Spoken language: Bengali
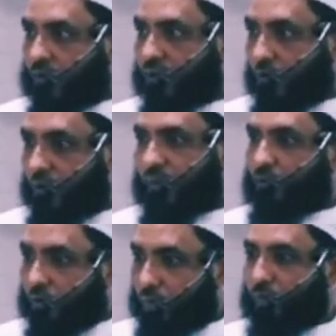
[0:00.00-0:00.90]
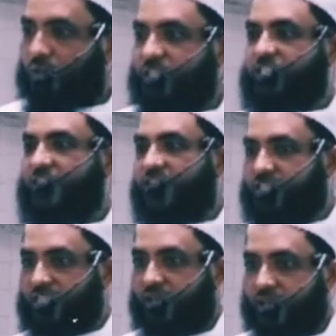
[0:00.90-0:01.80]
মিন্না ও মিনকুম বলতে
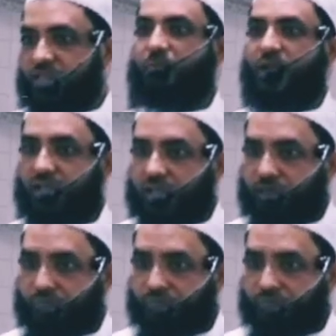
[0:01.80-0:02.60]
শিখেছে তার মানে কি